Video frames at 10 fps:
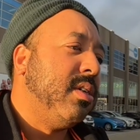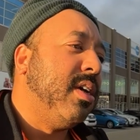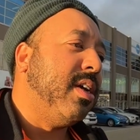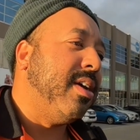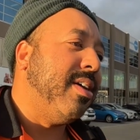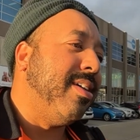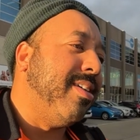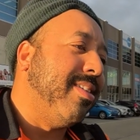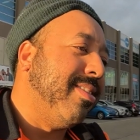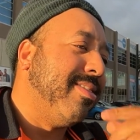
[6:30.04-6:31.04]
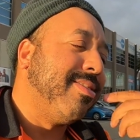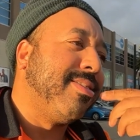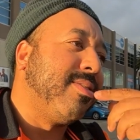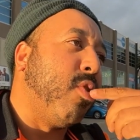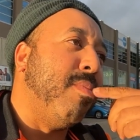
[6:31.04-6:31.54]
É,
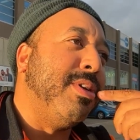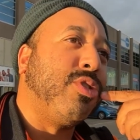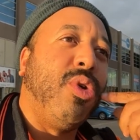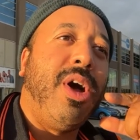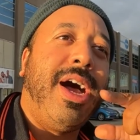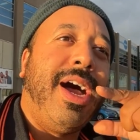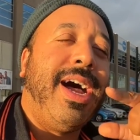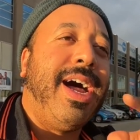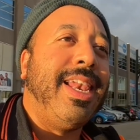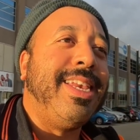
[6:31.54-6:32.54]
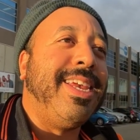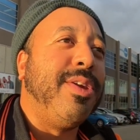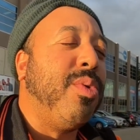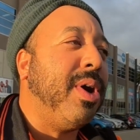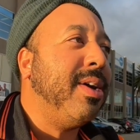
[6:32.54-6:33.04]
começou a, a, a
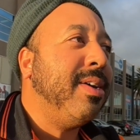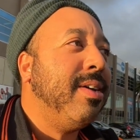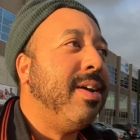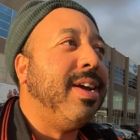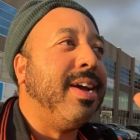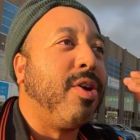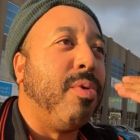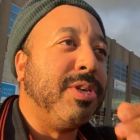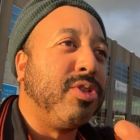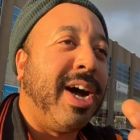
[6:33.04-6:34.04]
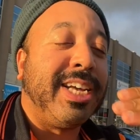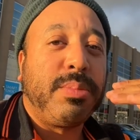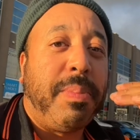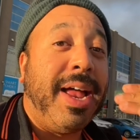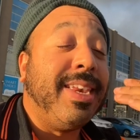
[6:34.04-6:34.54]
língua é, começou a
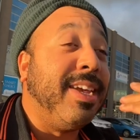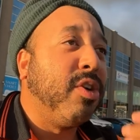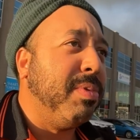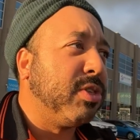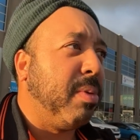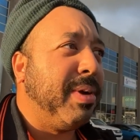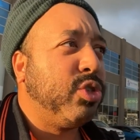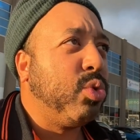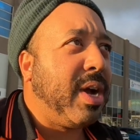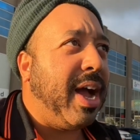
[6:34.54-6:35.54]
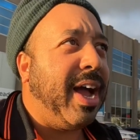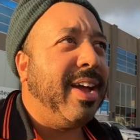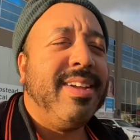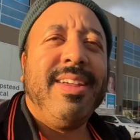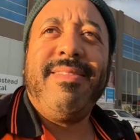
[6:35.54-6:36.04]
raspar ali, começou a machucar.
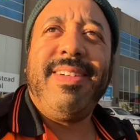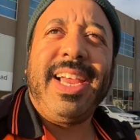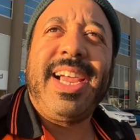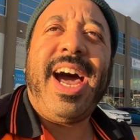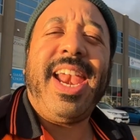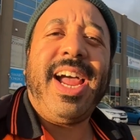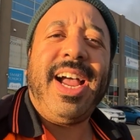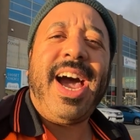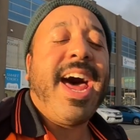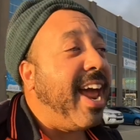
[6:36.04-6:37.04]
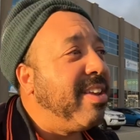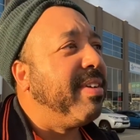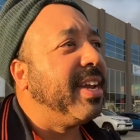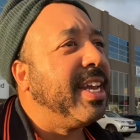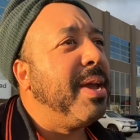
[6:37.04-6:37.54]
Falei, cara, caralho,
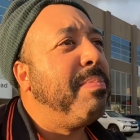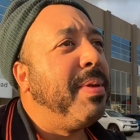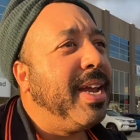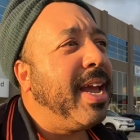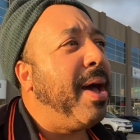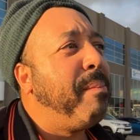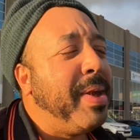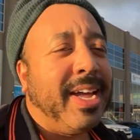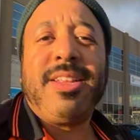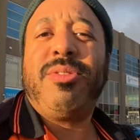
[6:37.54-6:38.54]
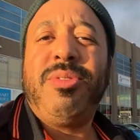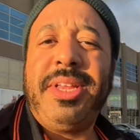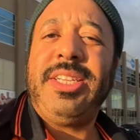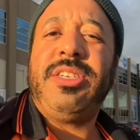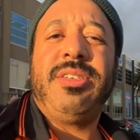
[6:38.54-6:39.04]
velho, quebrei a merda do
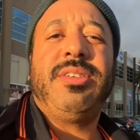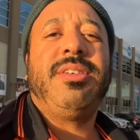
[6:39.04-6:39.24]
dente.